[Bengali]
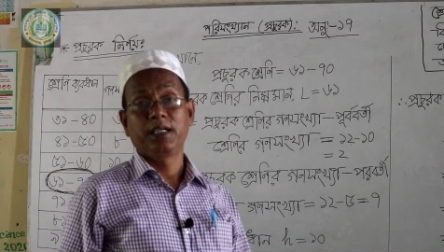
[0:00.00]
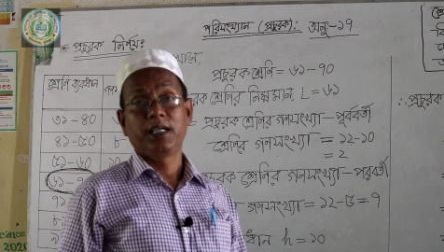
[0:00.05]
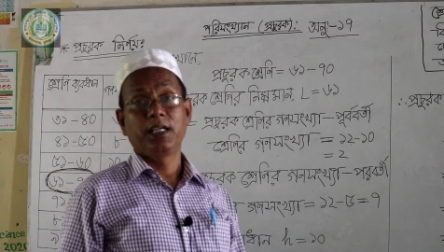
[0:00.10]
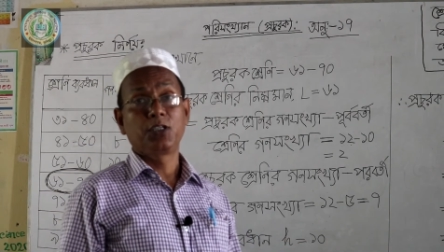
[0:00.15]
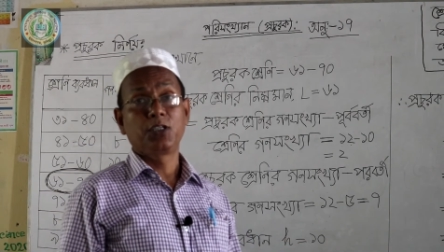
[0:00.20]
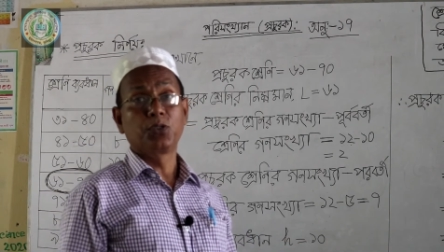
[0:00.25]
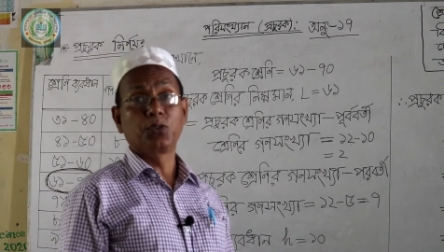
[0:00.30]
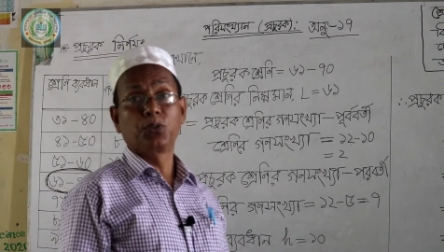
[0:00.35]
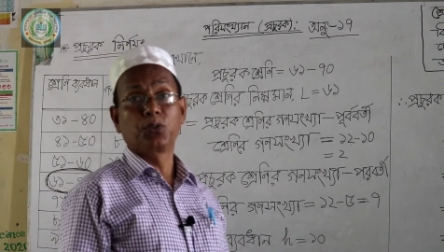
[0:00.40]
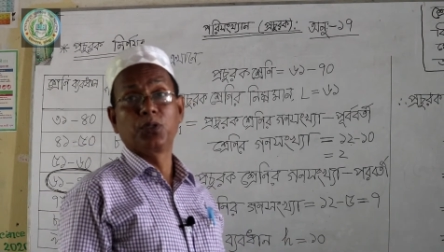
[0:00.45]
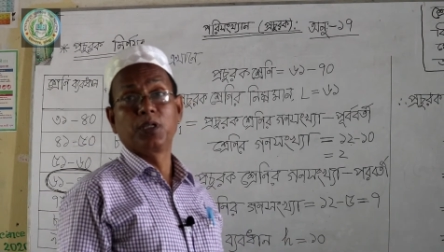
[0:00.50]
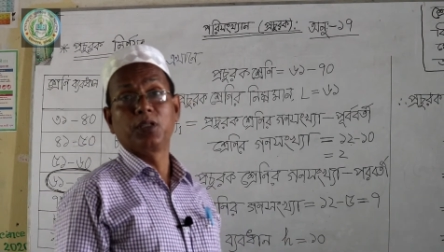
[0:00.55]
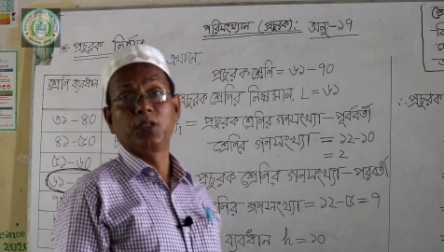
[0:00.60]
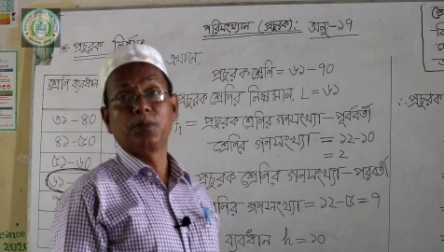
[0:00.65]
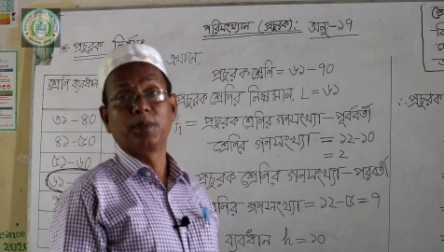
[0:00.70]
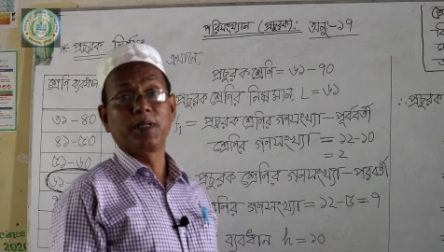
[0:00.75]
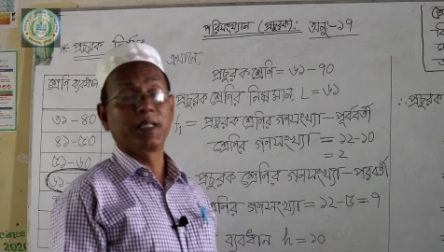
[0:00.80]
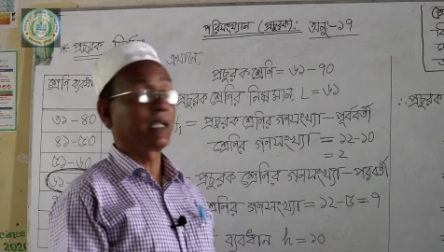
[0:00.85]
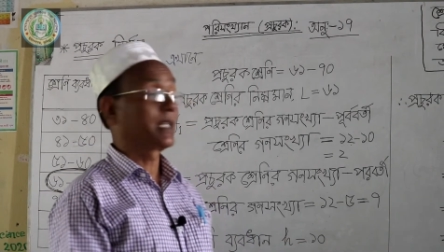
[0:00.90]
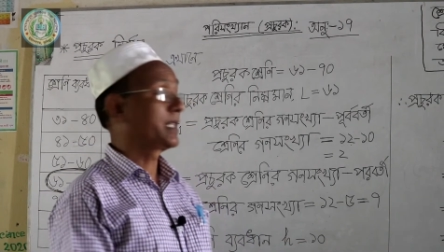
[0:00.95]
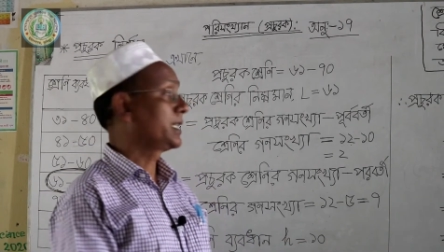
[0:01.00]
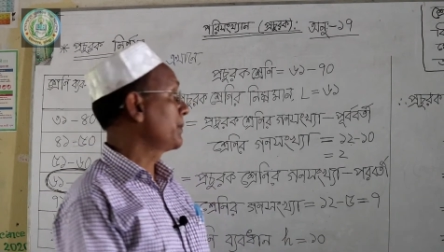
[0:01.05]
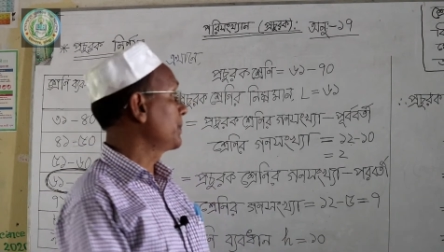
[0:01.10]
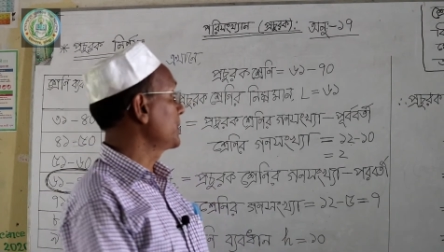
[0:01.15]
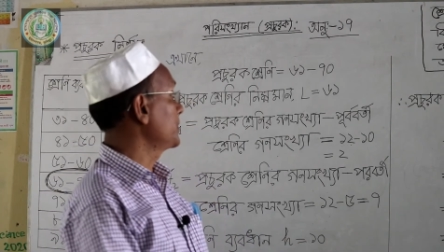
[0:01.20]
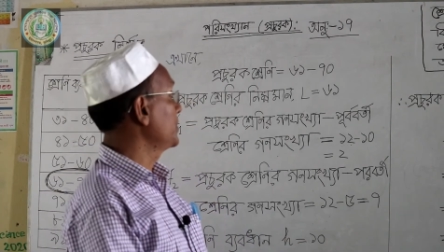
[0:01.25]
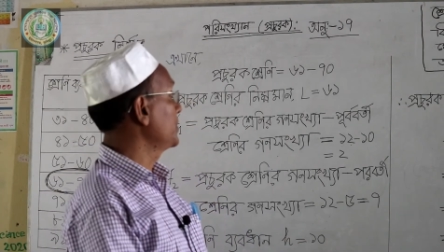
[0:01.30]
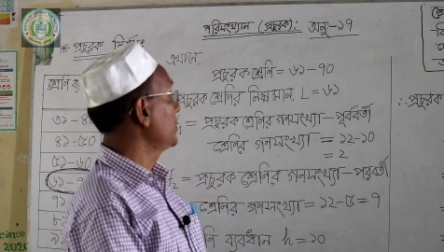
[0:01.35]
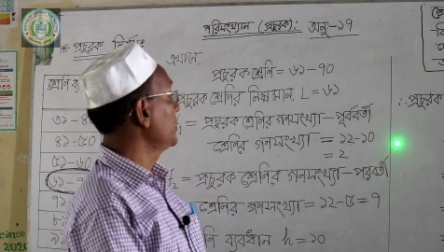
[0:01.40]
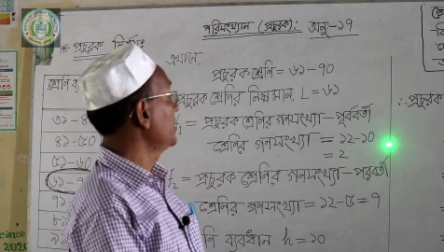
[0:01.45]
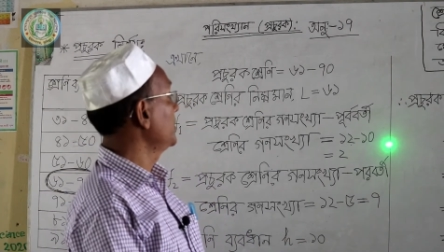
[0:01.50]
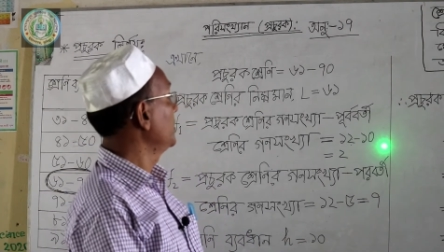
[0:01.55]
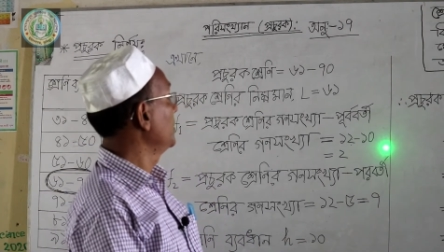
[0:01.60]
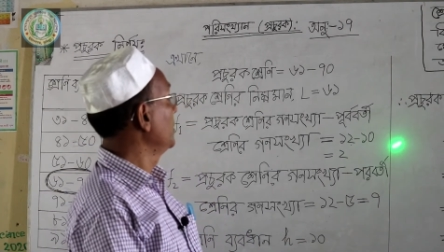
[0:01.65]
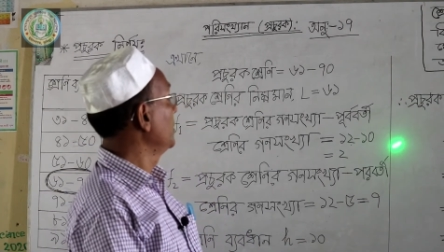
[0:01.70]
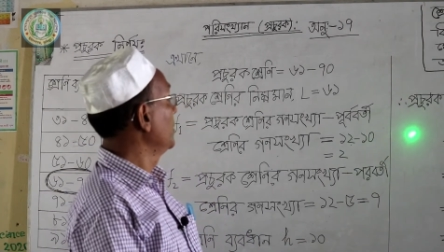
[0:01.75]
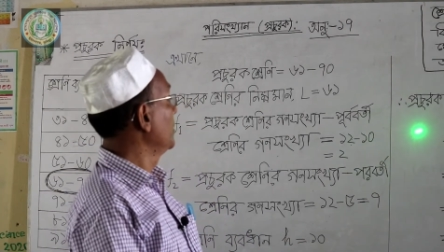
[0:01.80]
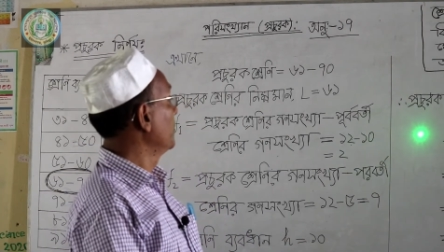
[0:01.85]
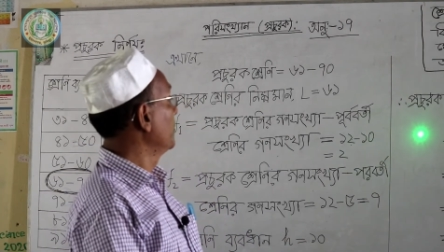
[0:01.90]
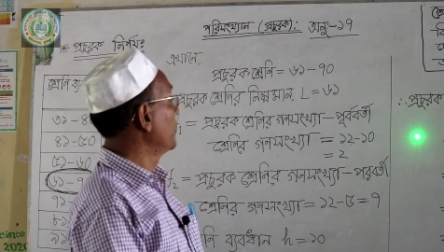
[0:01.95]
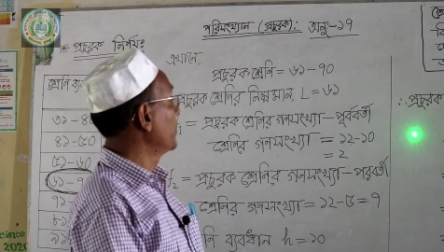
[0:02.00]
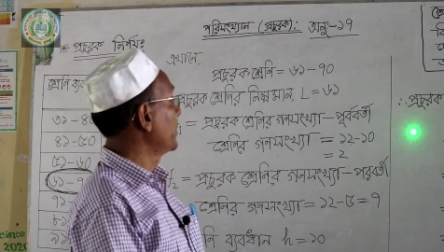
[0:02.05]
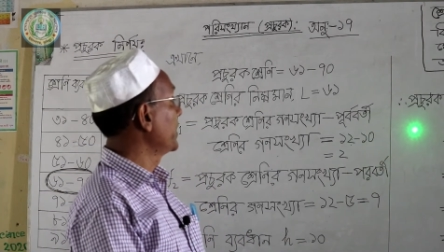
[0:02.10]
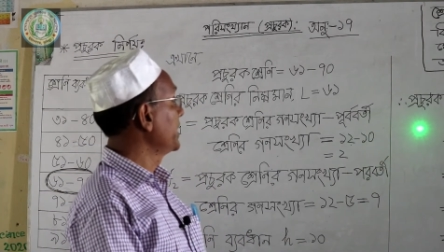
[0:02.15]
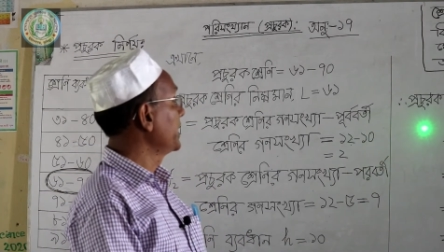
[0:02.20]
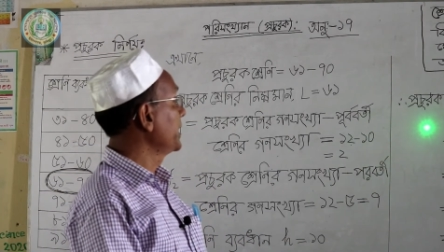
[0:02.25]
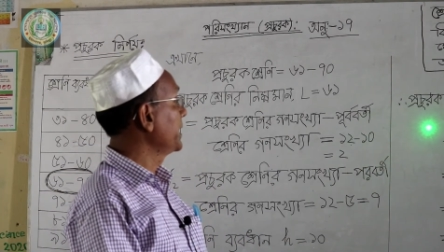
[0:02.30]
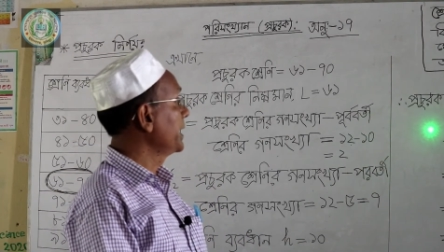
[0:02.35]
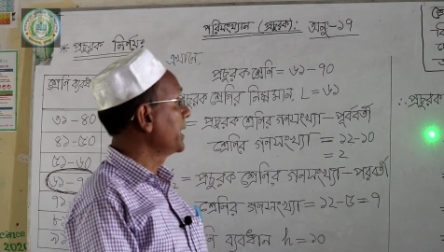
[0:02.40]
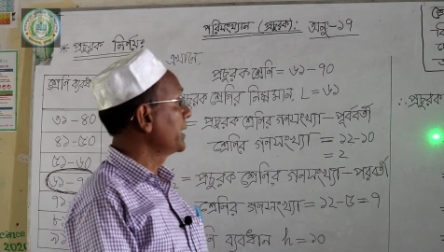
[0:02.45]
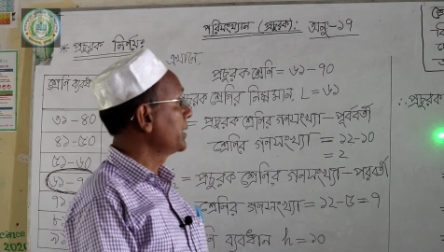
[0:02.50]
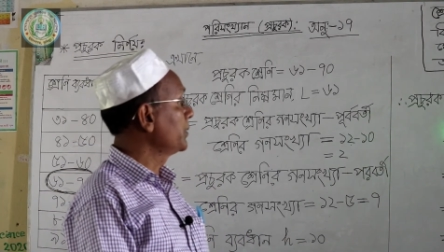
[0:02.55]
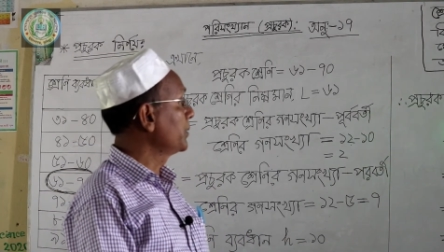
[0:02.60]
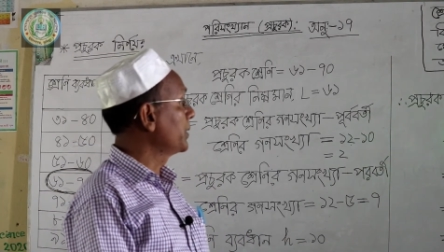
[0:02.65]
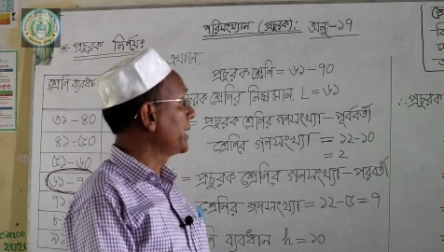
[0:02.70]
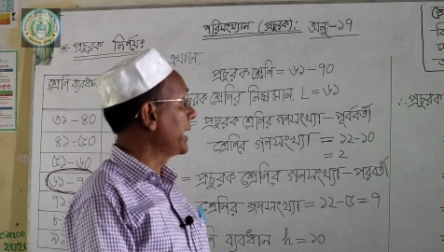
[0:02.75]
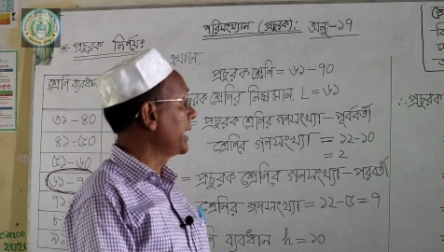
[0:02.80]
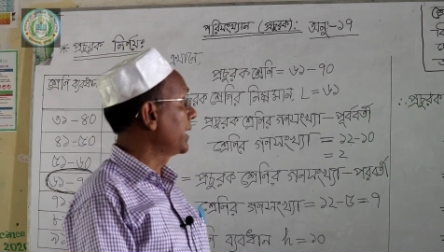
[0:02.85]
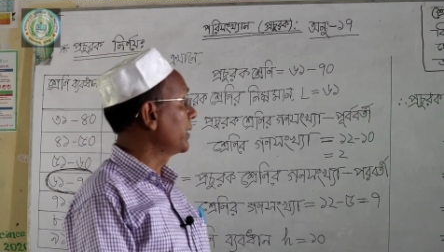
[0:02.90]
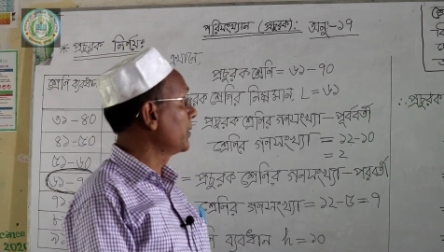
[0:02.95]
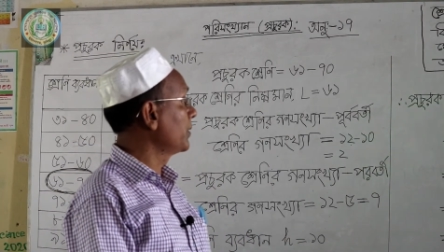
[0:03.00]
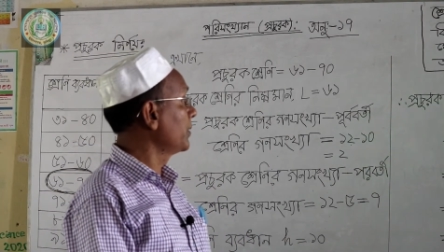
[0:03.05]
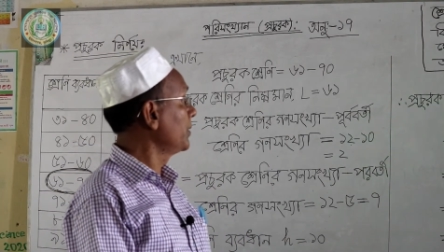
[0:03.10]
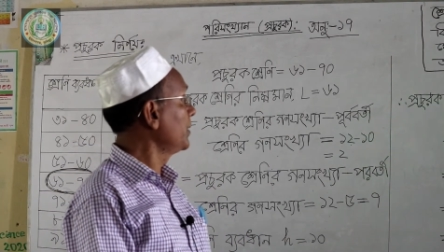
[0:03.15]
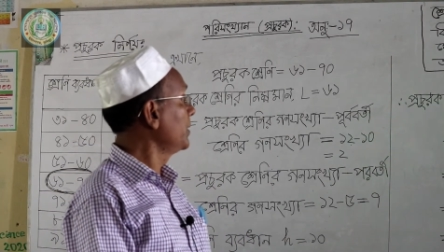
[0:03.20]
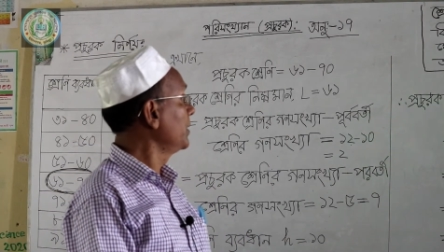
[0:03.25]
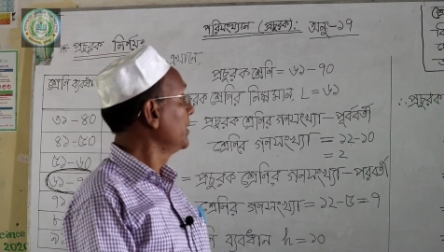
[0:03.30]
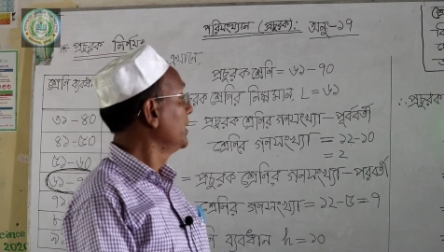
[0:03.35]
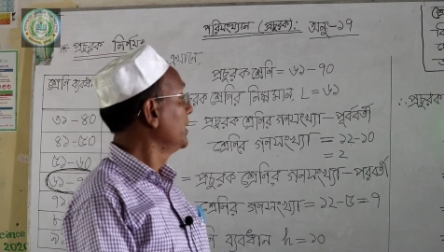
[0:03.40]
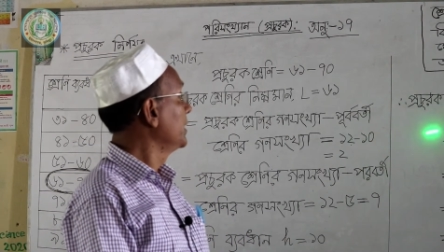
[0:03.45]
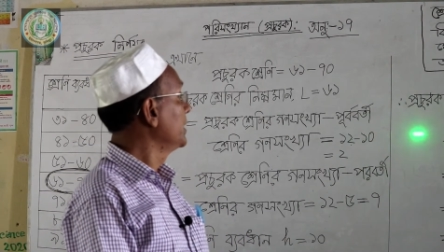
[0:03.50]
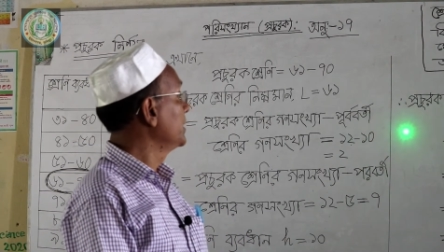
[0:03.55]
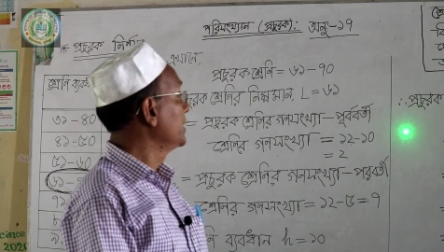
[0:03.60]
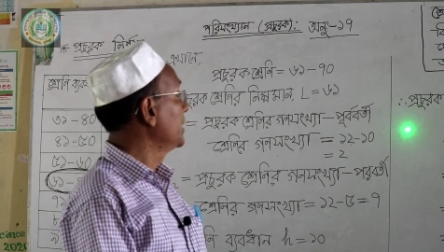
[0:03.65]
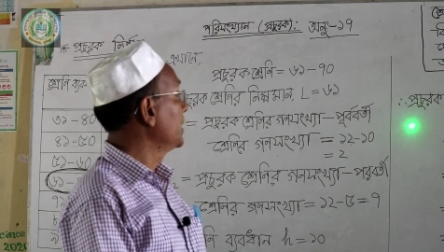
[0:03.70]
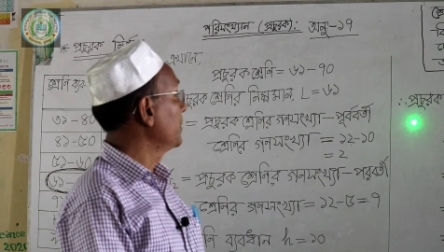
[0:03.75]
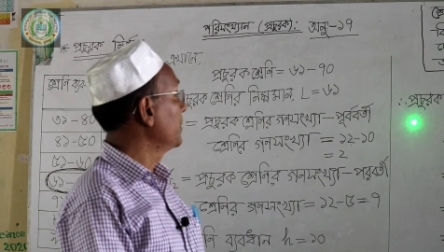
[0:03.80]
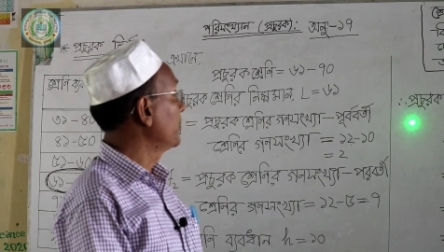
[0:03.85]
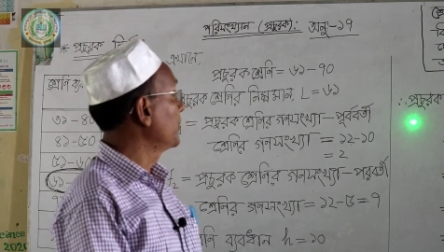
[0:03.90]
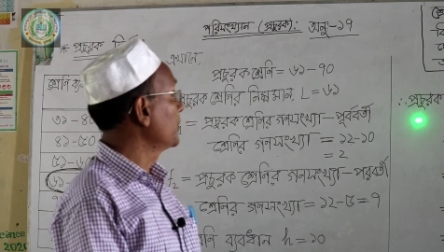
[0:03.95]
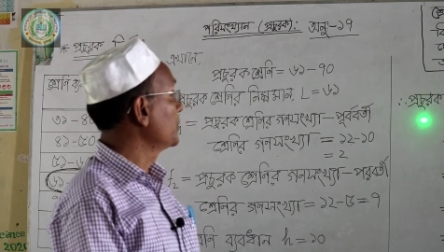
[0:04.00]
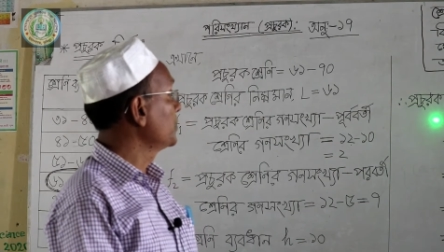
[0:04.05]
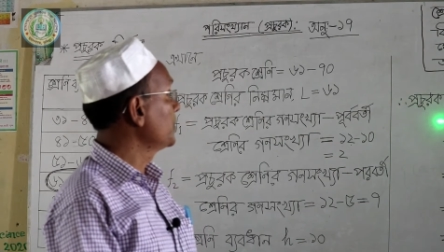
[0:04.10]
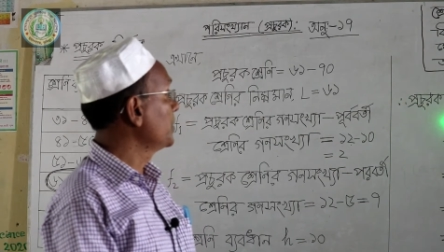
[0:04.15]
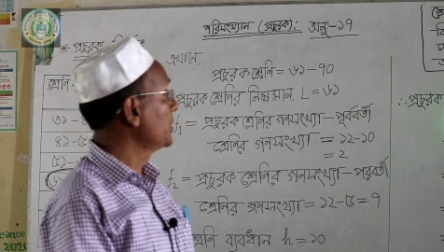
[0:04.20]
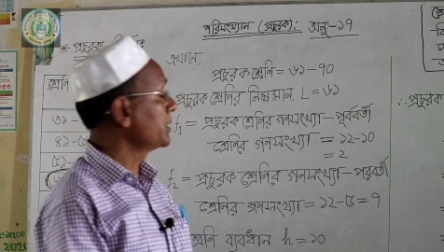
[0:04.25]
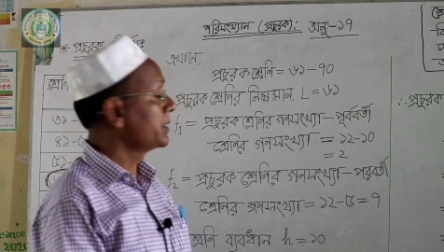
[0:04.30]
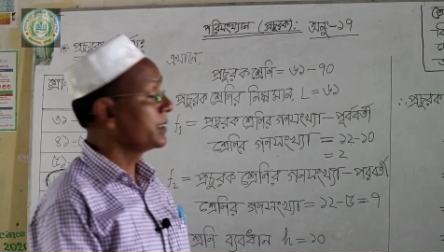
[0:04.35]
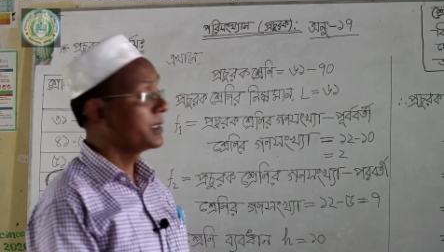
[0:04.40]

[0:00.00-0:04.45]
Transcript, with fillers: এই সূত্রটি তোমরা দেখতে পাচ্ছ বোর্ডের দিকে একটু খেয়াল করো যে প্রচুরক